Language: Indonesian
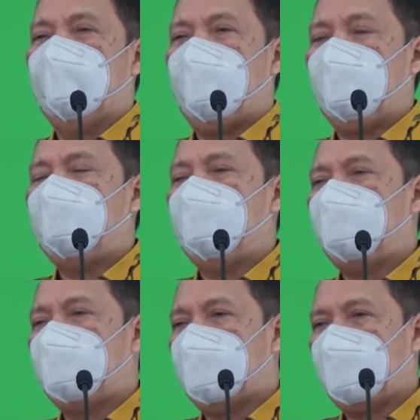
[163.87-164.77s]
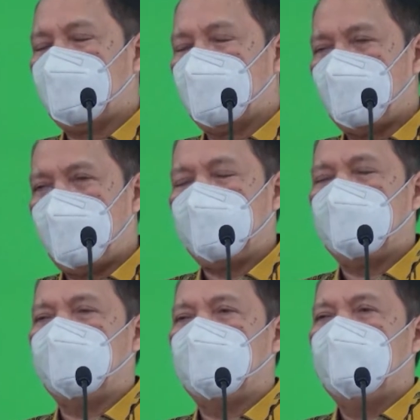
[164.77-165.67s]
Alhamdulillah berjalan dengan baik.
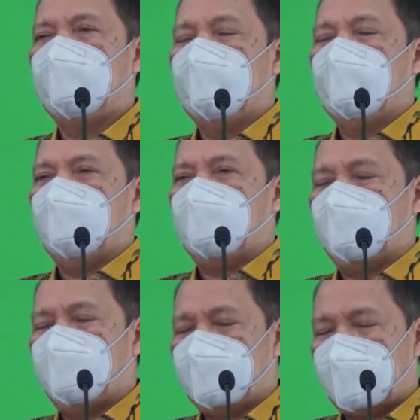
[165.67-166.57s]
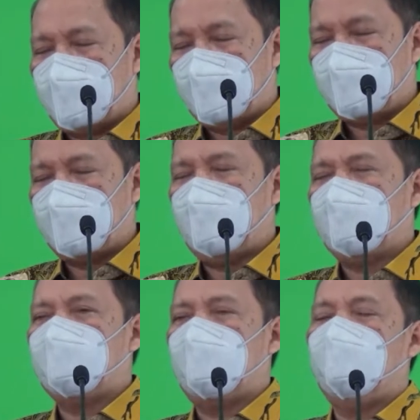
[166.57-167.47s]
Catatan yang
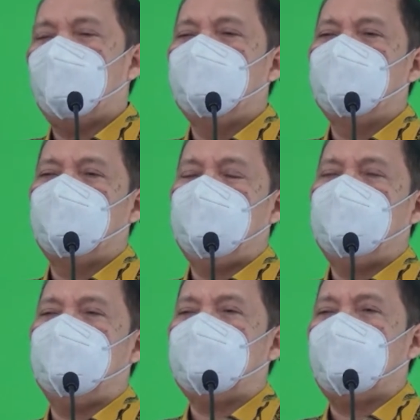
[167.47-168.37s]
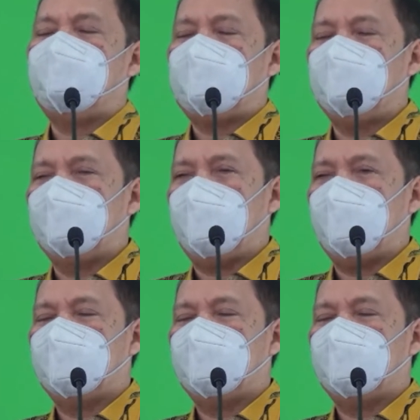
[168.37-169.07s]
dilakukan oleh UMSU ini tidak terlepas juga.